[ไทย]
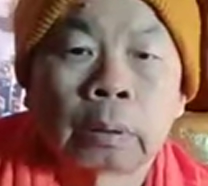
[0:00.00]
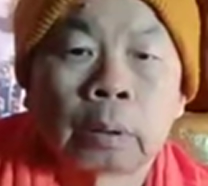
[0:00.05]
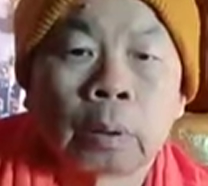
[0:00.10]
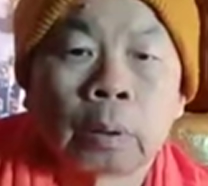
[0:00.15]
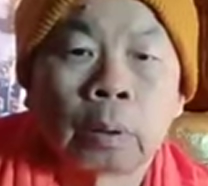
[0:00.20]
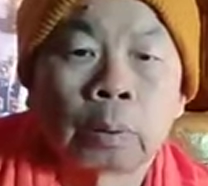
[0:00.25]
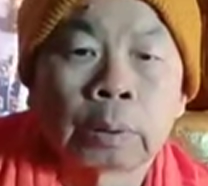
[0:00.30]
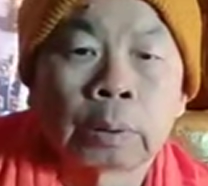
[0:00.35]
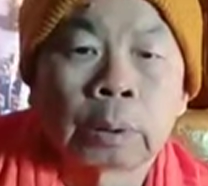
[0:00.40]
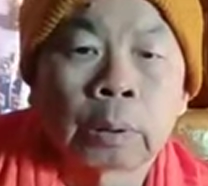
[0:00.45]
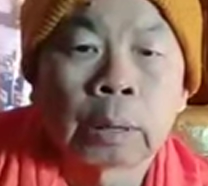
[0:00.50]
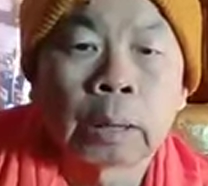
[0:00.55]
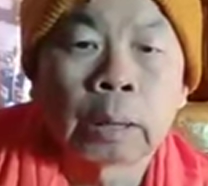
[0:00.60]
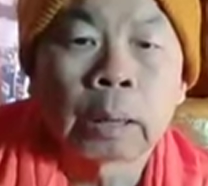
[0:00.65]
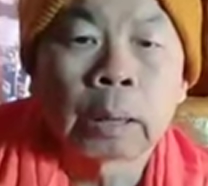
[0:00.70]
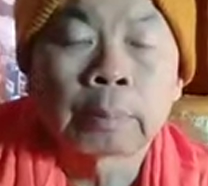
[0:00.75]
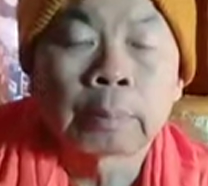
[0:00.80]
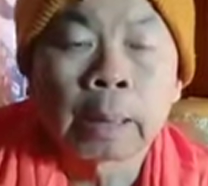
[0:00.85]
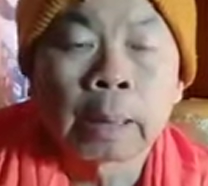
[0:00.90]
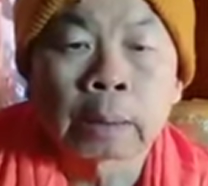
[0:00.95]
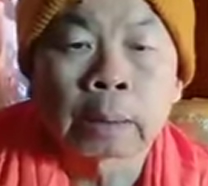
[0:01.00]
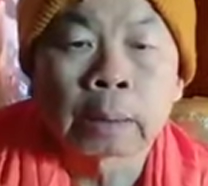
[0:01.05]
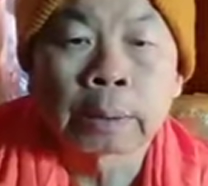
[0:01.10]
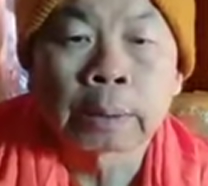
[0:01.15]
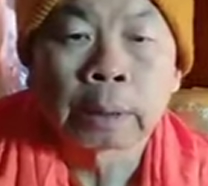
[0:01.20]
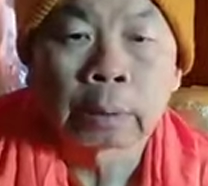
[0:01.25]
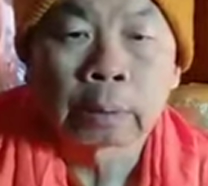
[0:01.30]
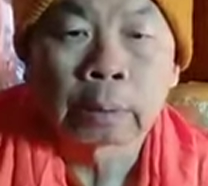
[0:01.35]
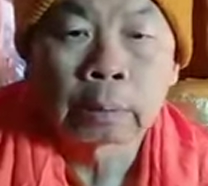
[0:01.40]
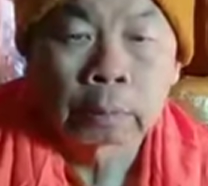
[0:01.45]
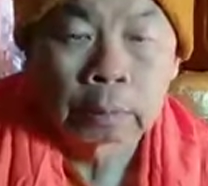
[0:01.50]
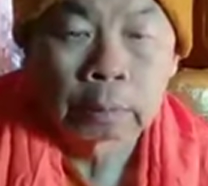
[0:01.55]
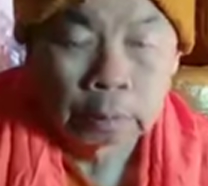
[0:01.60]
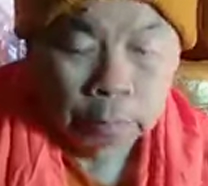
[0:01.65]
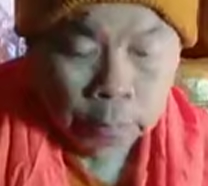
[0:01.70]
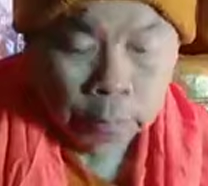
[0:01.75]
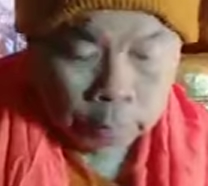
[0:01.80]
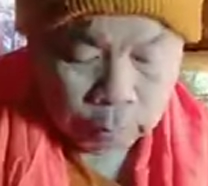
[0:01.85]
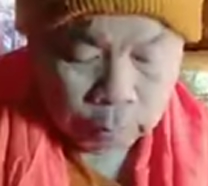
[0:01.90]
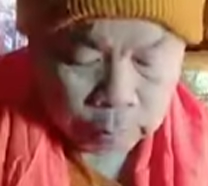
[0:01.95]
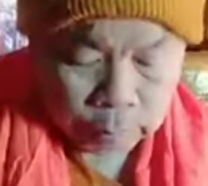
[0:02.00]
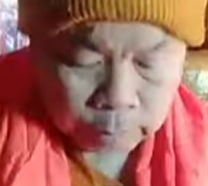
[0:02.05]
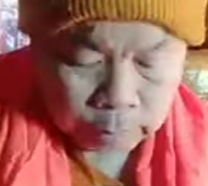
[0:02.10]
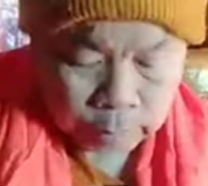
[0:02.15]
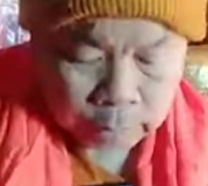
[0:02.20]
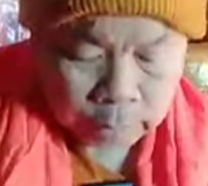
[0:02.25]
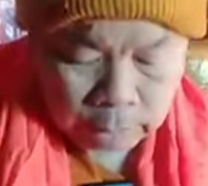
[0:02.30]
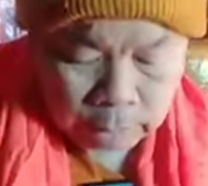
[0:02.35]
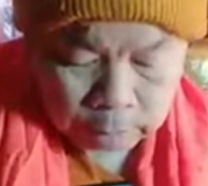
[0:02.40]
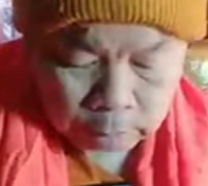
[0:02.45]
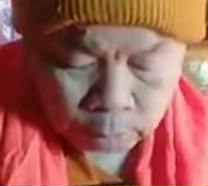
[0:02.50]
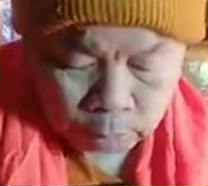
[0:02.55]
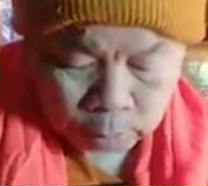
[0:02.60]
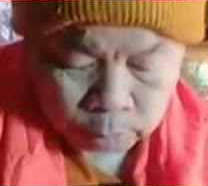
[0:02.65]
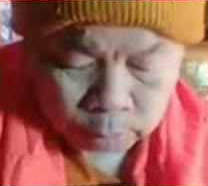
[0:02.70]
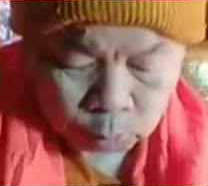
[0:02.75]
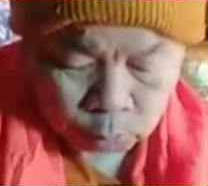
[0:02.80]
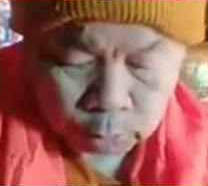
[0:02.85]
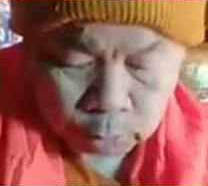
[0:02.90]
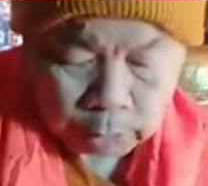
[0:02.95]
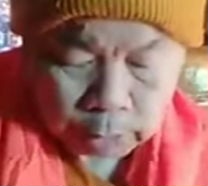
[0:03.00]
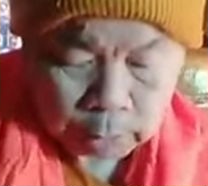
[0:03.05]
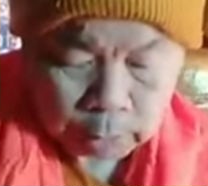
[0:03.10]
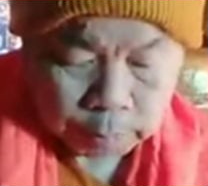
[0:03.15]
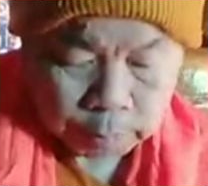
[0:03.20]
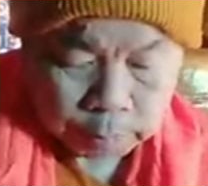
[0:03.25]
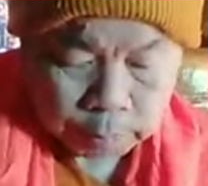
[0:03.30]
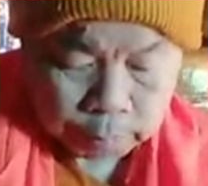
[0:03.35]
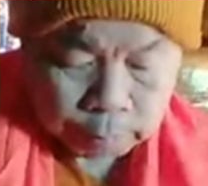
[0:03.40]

รองเจ้าคณะภาคเจ็ดวัดพระธาตุดอยสุเทพ